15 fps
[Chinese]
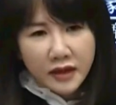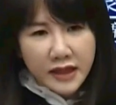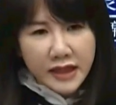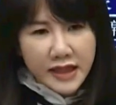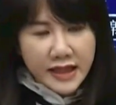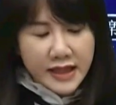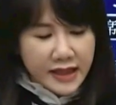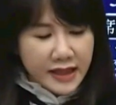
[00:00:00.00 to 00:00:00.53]

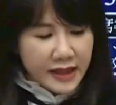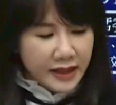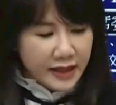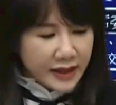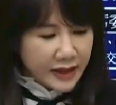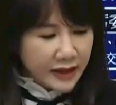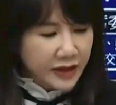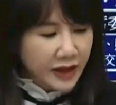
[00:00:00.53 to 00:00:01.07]
以及
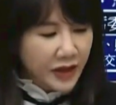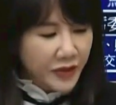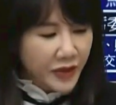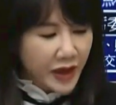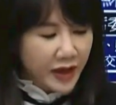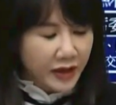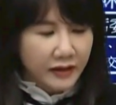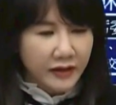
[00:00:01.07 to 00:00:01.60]
行政
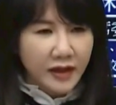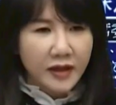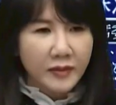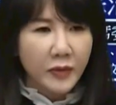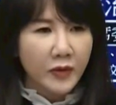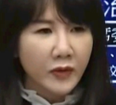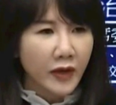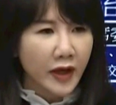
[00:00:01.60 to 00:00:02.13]
院
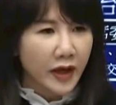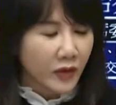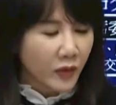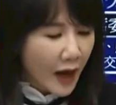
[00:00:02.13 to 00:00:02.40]
各部会